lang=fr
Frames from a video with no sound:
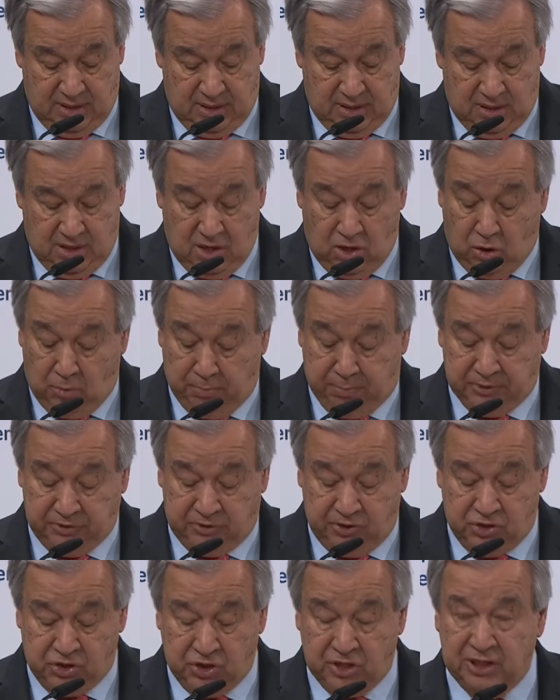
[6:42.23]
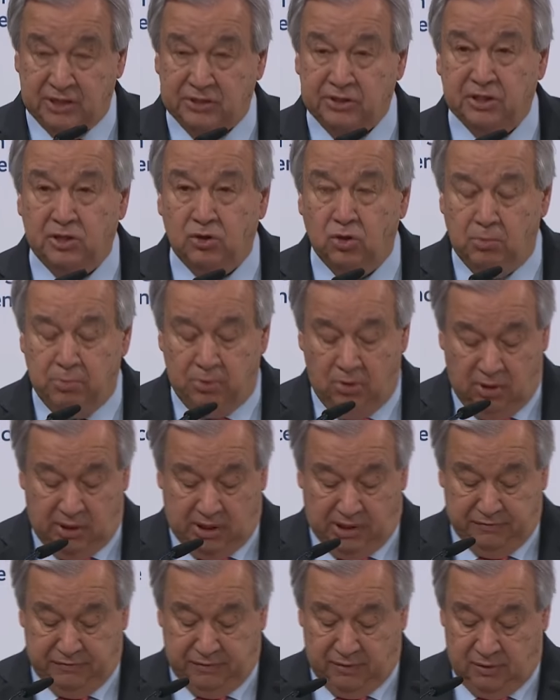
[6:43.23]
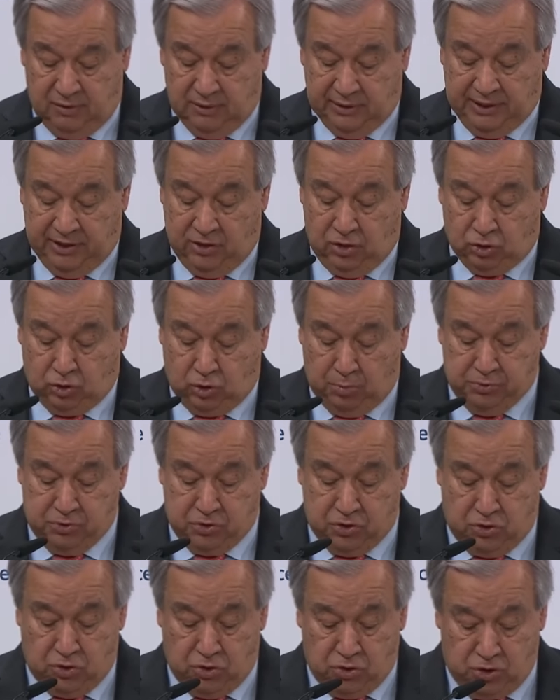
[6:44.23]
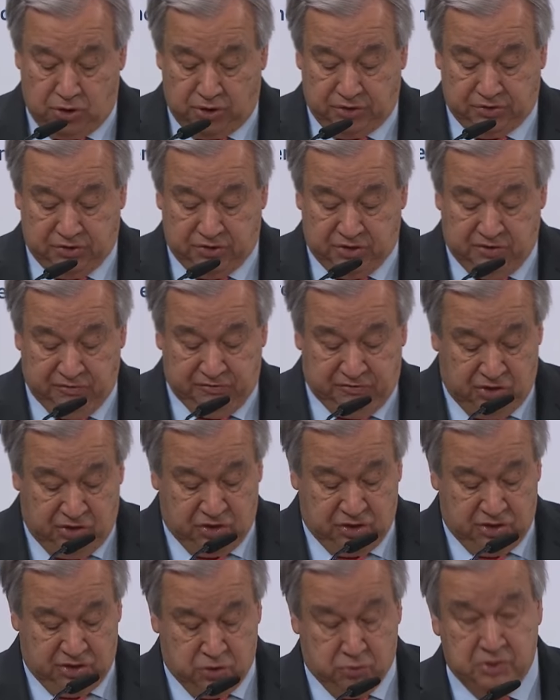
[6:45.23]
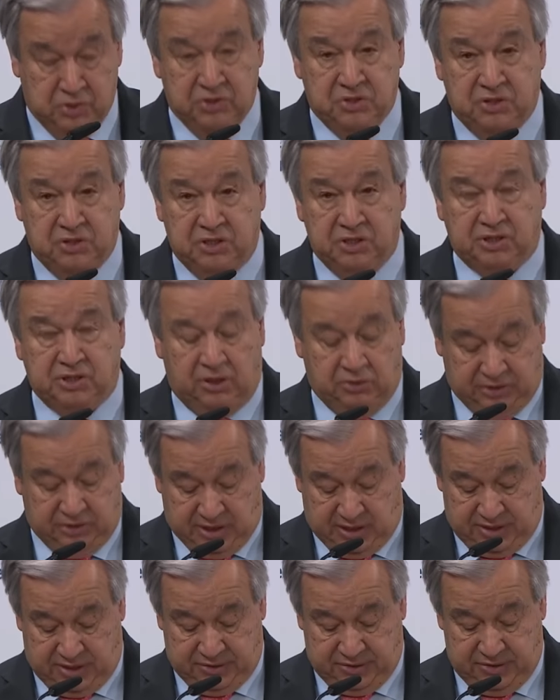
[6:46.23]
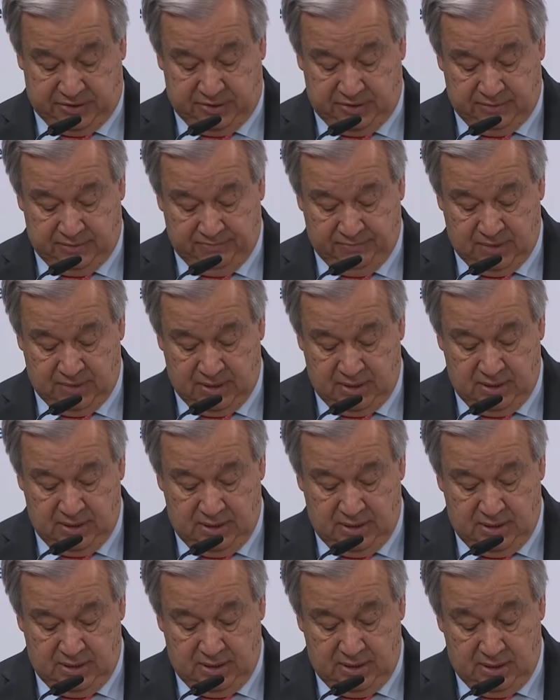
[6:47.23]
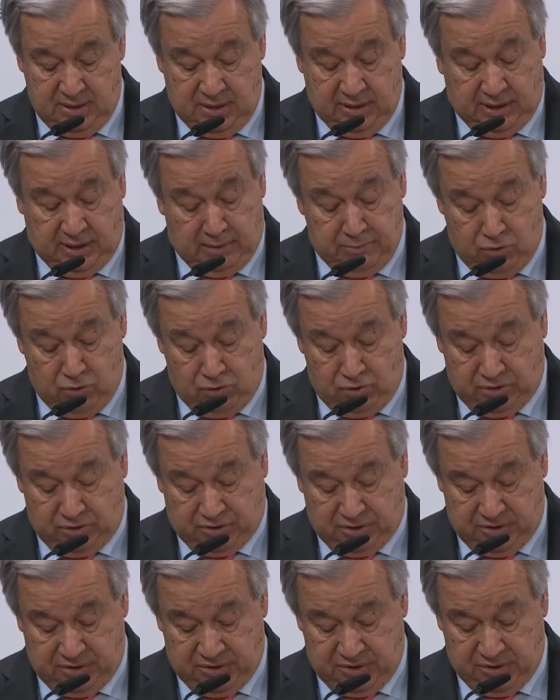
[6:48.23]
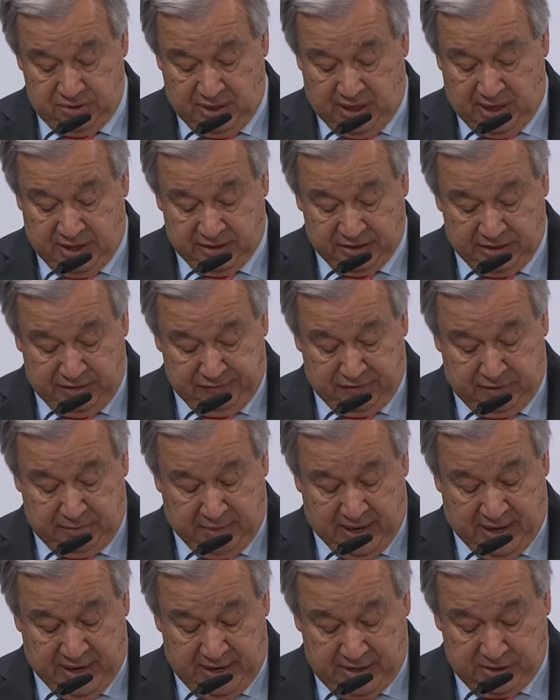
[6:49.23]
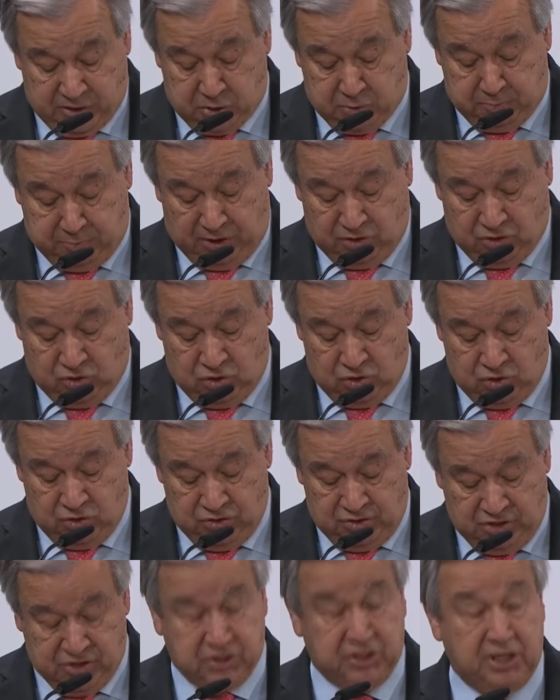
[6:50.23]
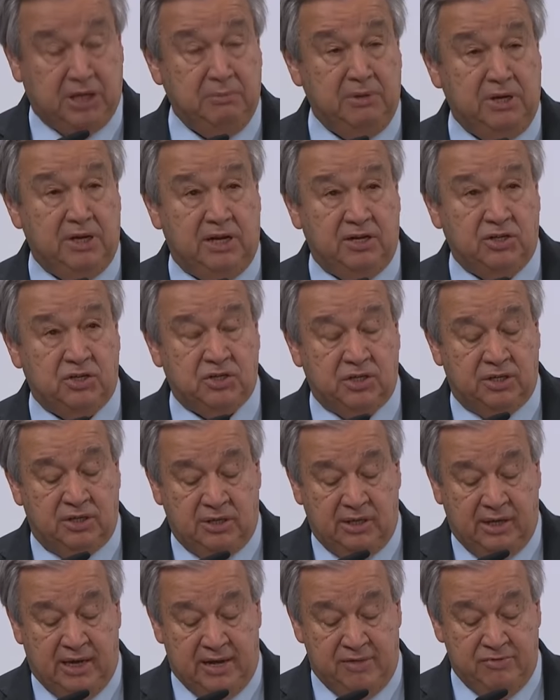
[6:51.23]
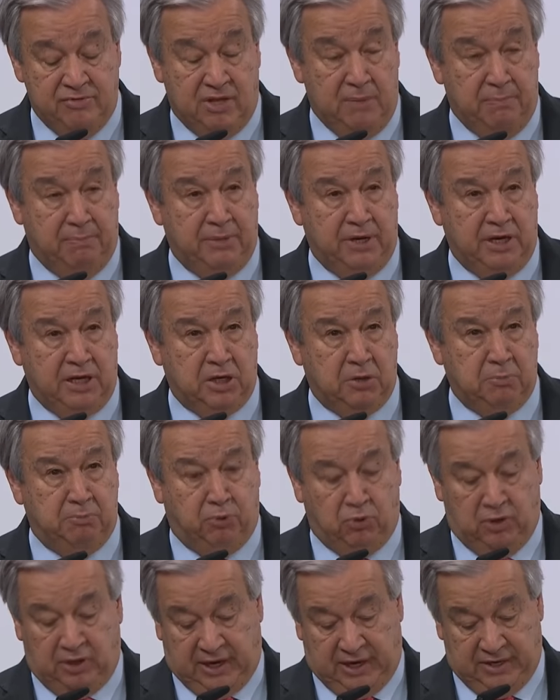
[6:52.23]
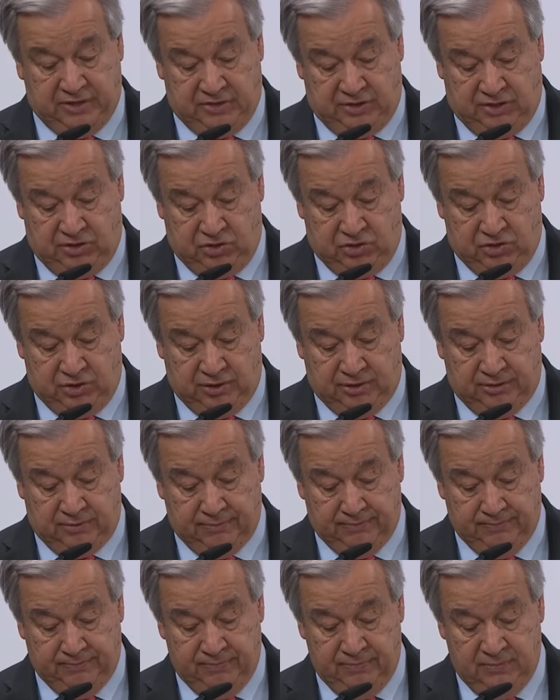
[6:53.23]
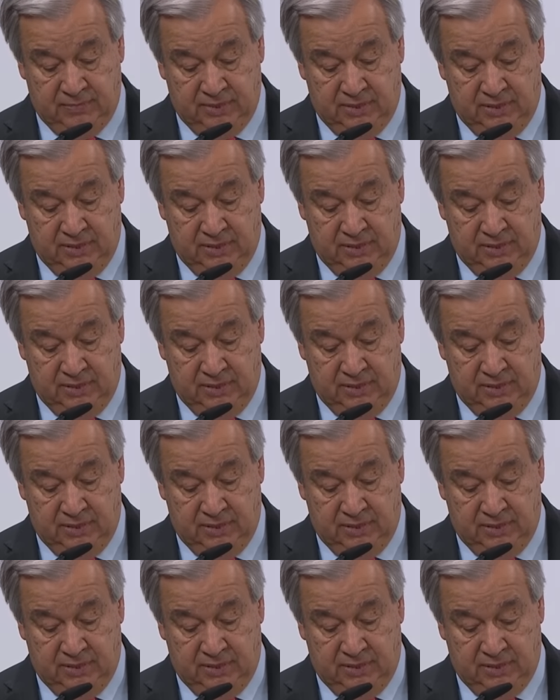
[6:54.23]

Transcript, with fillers: Les compétitions mondiales ne peuvent pas occulter les divisions que nous voyons autour de nous. Les communautés sont déchirées par les discours de haine, la discrimination et une polarisation de plus en plus profonde.